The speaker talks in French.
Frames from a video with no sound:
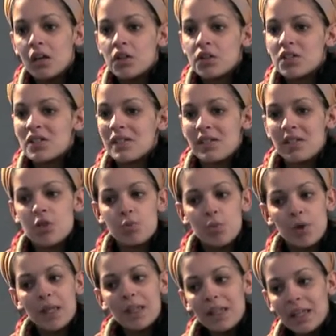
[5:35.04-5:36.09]
Si je
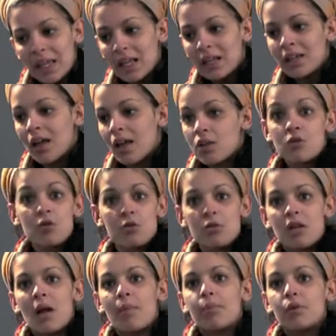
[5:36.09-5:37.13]
peux aider quelqu'un, je
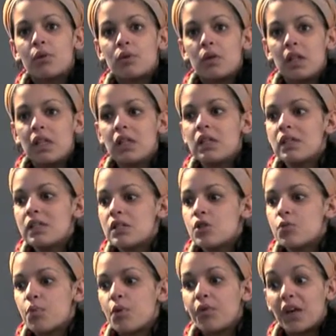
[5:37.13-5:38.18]
suis là pour lui. Si
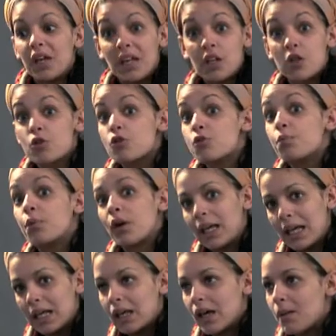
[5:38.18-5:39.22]
je peux faire quelque chose pour
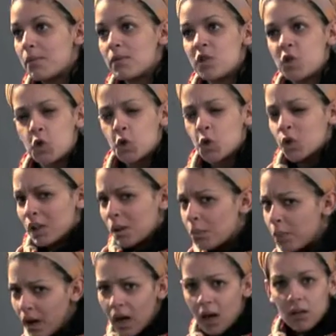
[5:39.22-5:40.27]
quelqu'un, même si je ne connais
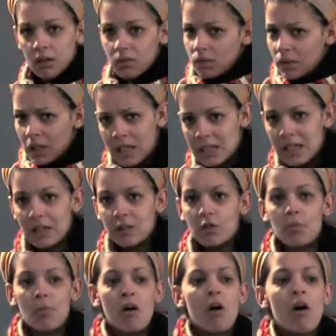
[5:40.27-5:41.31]
pas
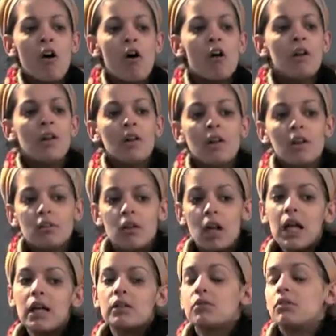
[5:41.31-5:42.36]
exactement.
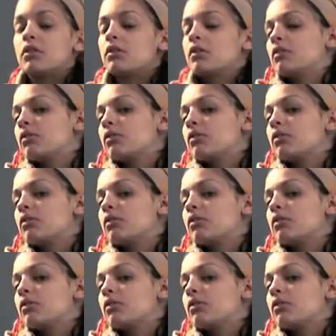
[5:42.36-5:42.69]
Voilà, donc. Euh,